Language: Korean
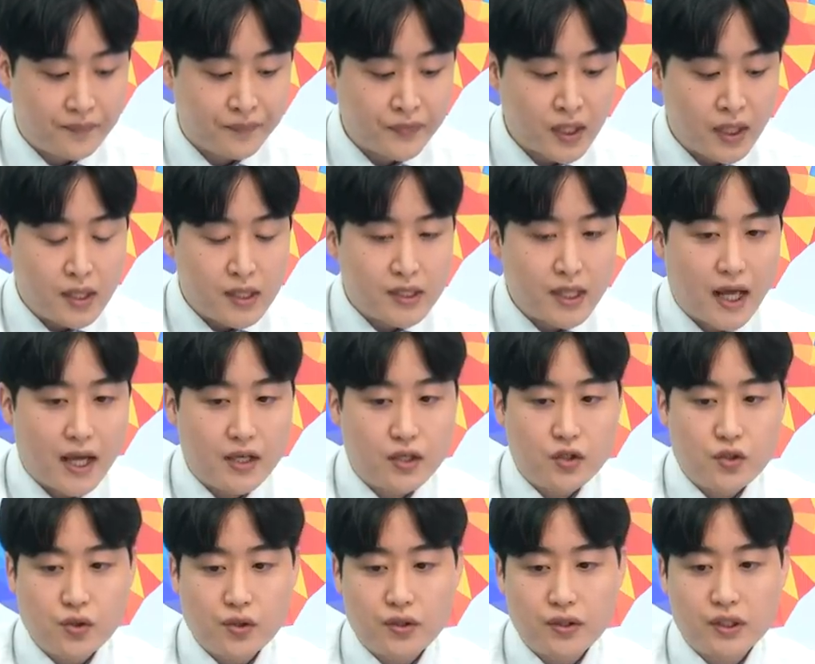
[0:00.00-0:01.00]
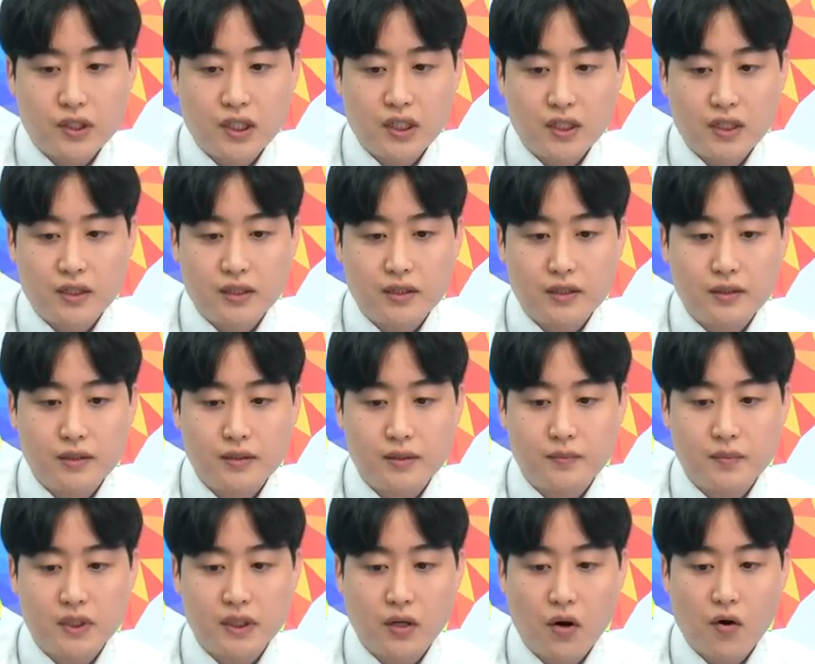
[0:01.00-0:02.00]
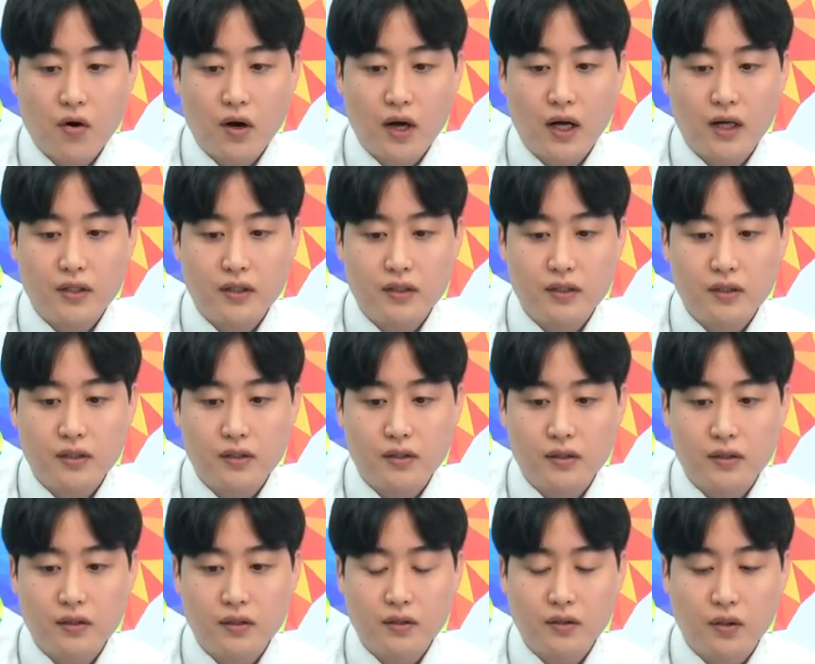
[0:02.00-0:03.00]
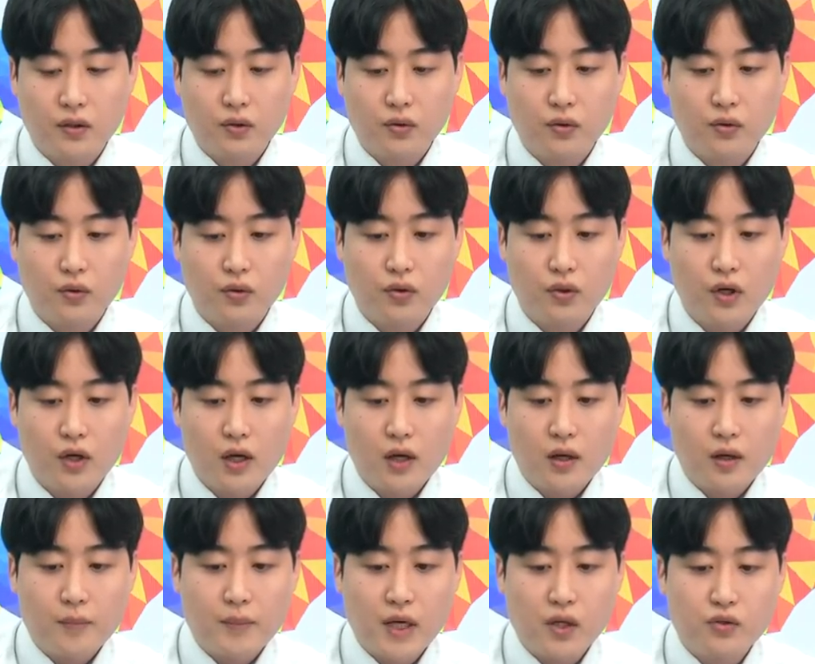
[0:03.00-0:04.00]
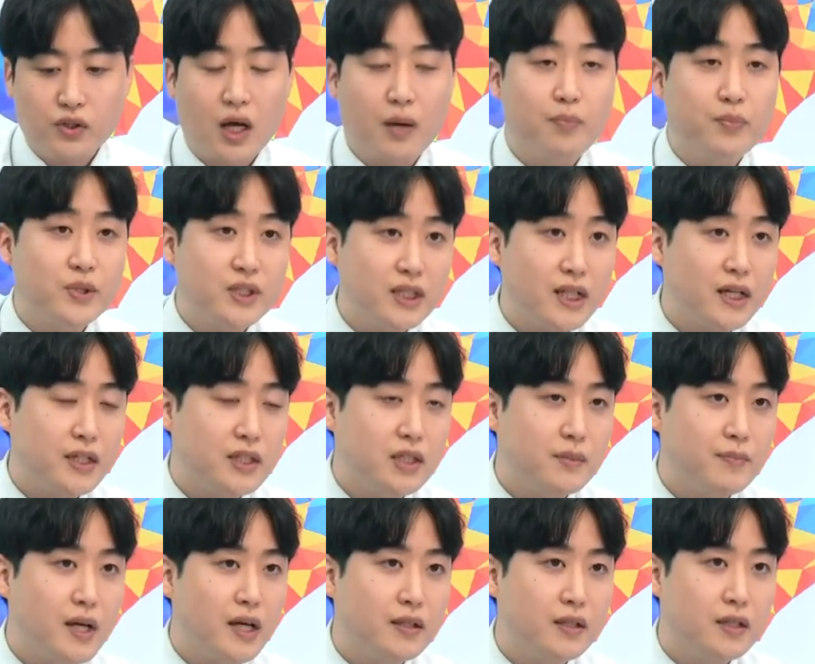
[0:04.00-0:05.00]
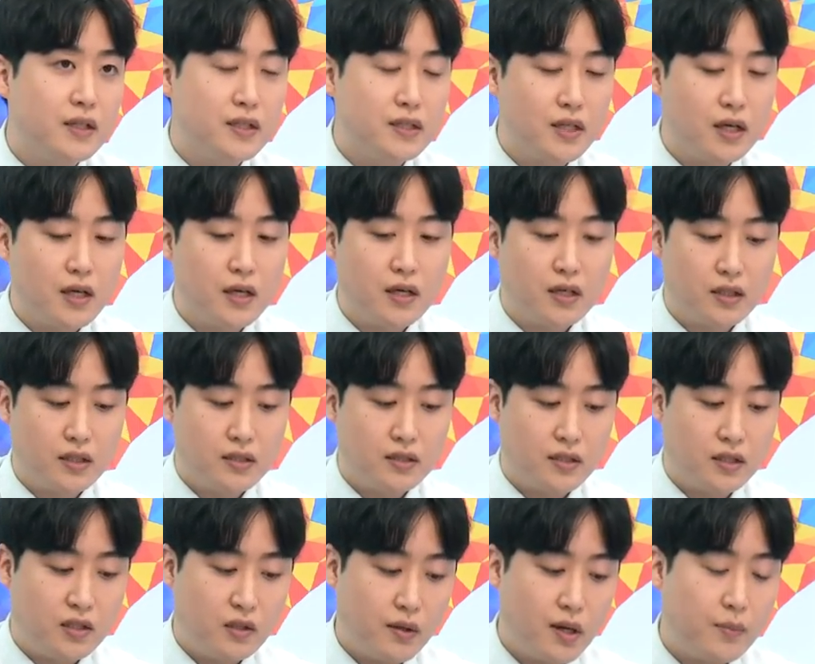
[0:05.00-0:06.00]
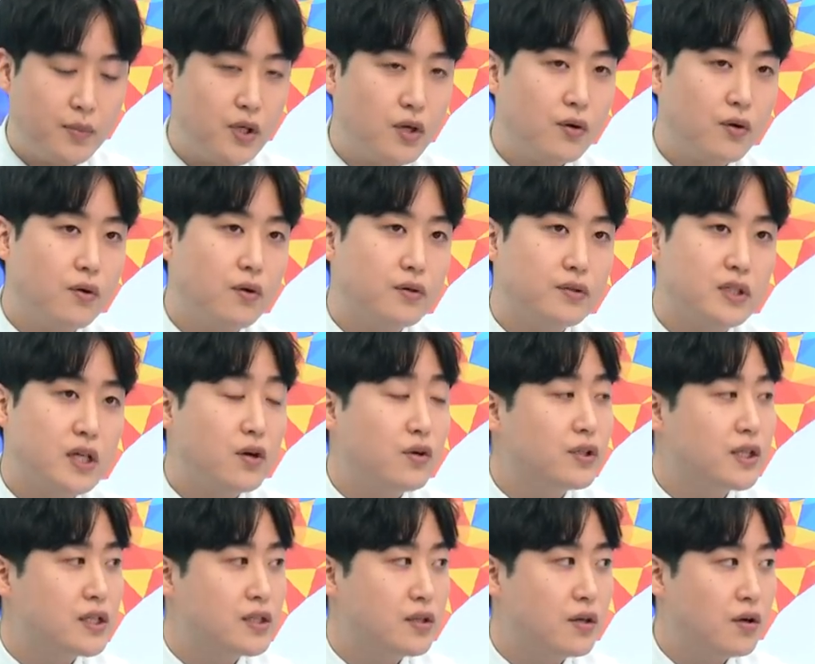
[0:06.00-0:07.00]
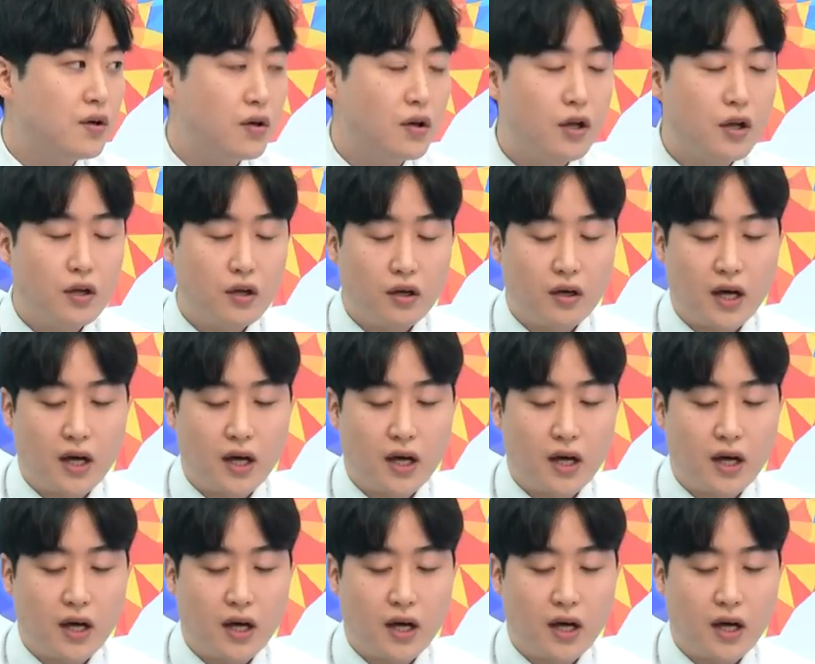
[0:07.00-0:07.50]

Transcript: 그래서 IQ를 지금 들어가는 것도 매우 나쁘진 않지만 이제 그 기회비용 차원에서 네.